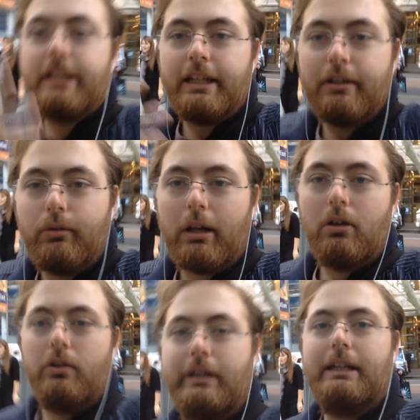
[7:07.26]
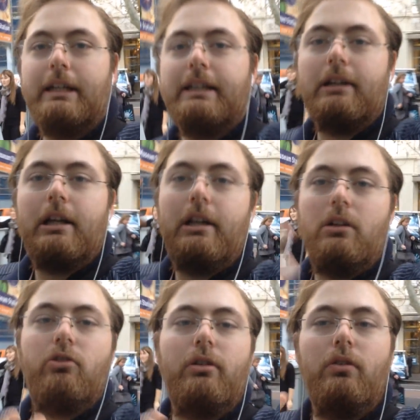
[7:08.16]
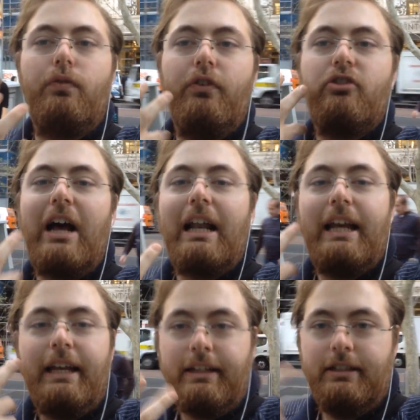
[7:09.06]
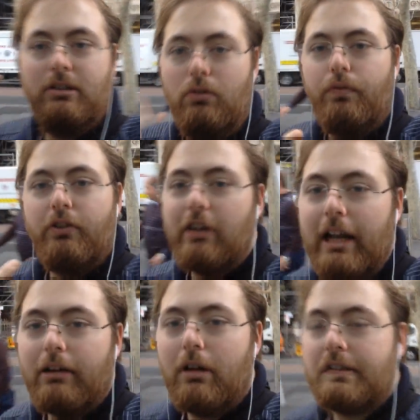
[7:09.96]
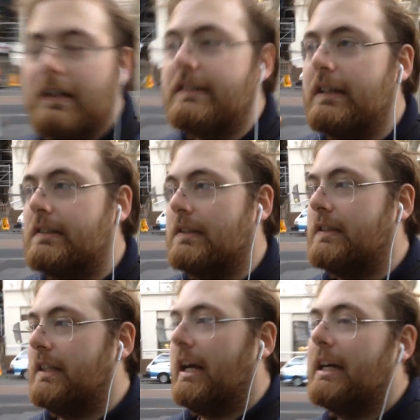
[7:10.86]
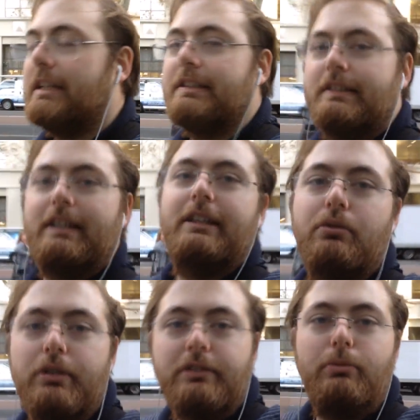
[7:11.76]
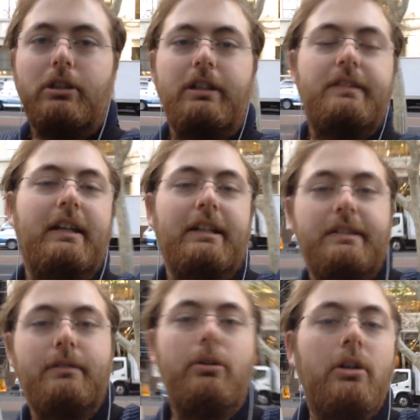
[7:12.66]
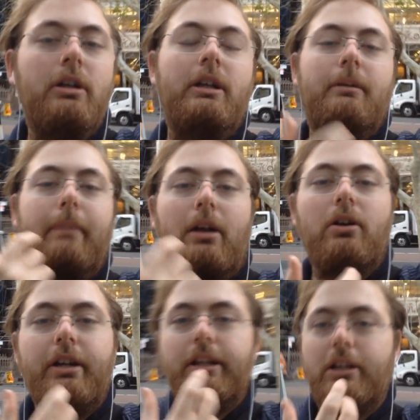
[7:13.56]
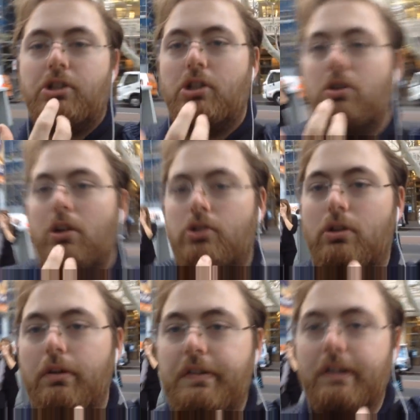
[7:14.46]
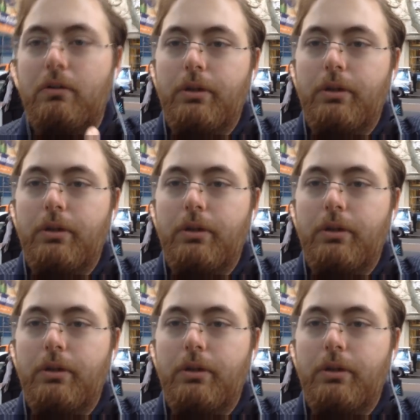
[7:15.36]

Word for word: credere in qualcosa, credete alla religione ufficiale, ufficiale qualsiasi essa sia, anche se sia l'induismo, il cristianesimo, ma non credete a scientologi, questi